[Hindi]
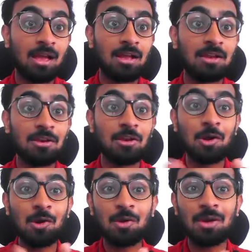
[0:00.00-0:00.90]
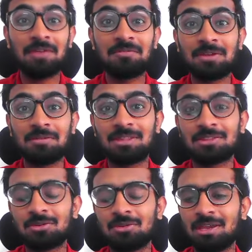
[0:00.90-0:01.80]
हेलो एवरीवन
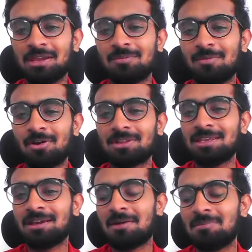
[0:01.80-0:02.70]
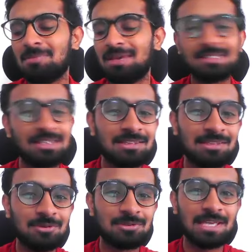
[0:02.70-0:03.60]
तो एक बहुत ही अमेजिंग
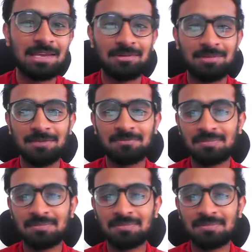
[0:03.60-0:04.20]
न्यूज है अभी